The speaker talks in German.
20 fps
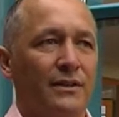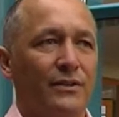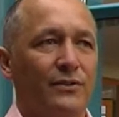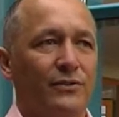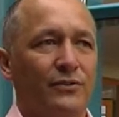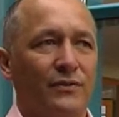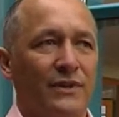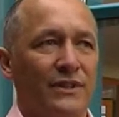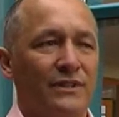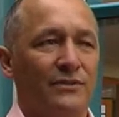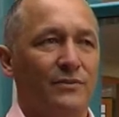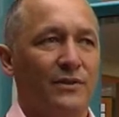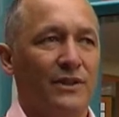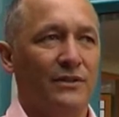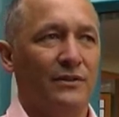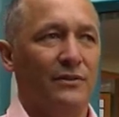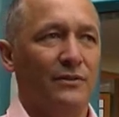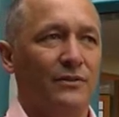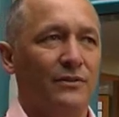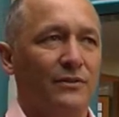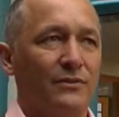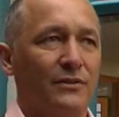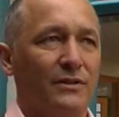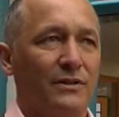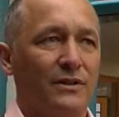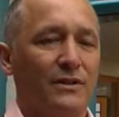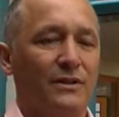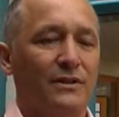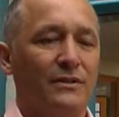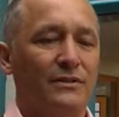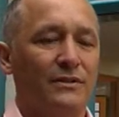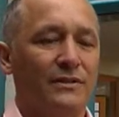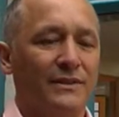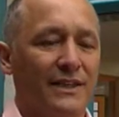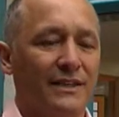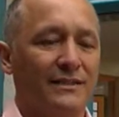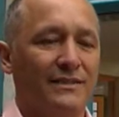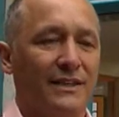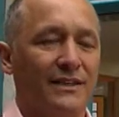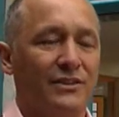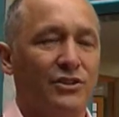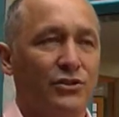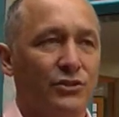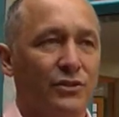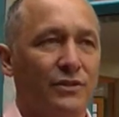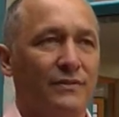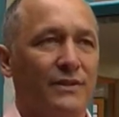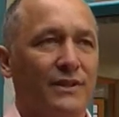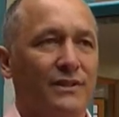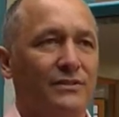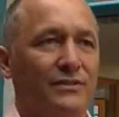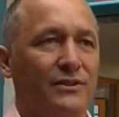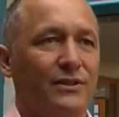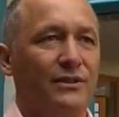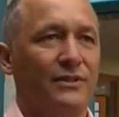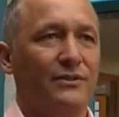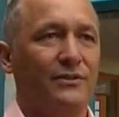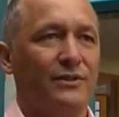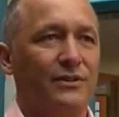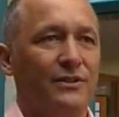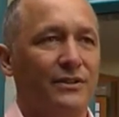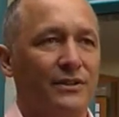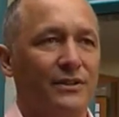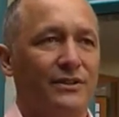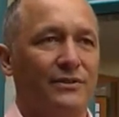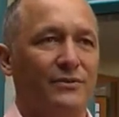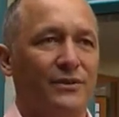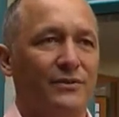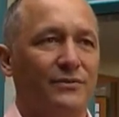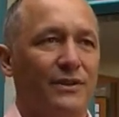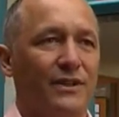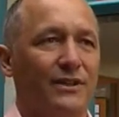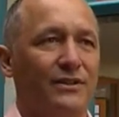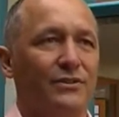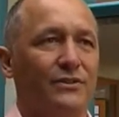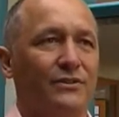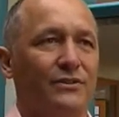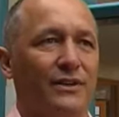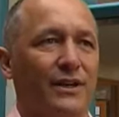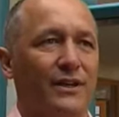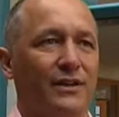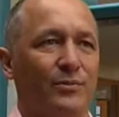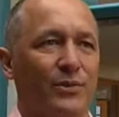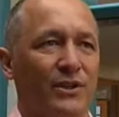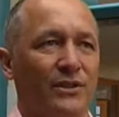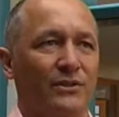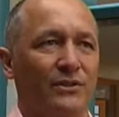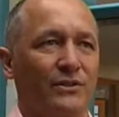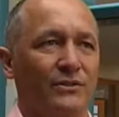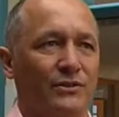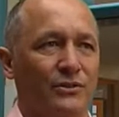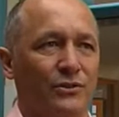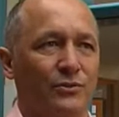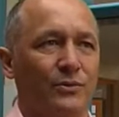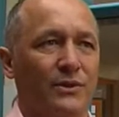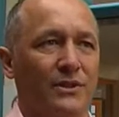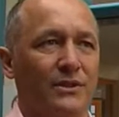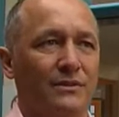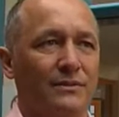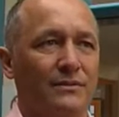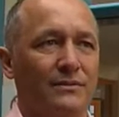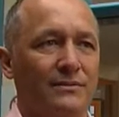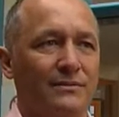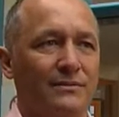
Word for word: Und wenn das Wetter sehr, sehr schön werden sollte, äh, wird vielleicht auch noch eine Band draußen spielen.